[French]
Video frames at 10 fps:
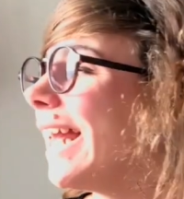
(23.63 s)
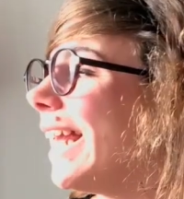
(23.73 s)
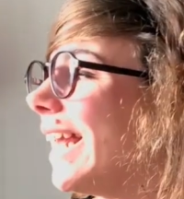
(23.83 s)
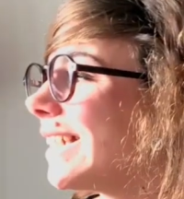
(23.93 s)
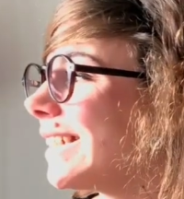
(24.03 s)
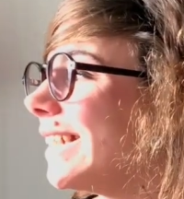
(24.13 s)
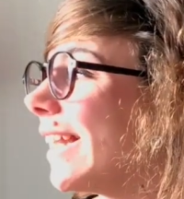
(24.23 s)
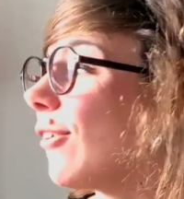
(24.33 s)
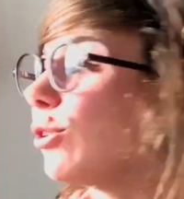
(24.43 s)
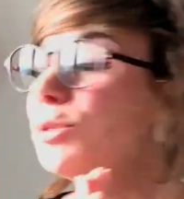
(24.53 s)
Et c'est
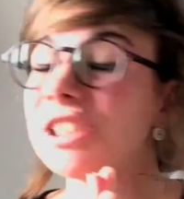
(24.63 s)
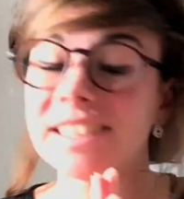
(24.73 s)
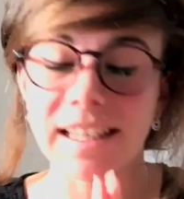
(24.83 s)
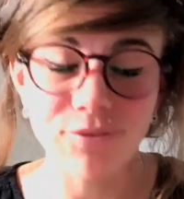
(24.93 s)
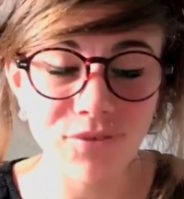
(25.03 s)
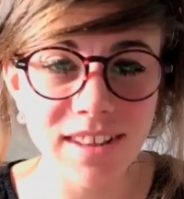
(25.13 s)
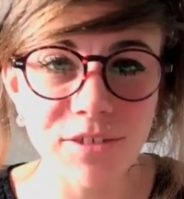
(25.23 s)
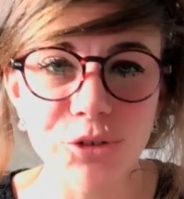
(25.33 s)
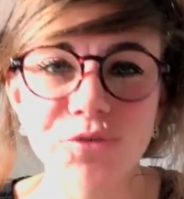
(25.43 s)
d'ailleurs l'objet de cette vidéo.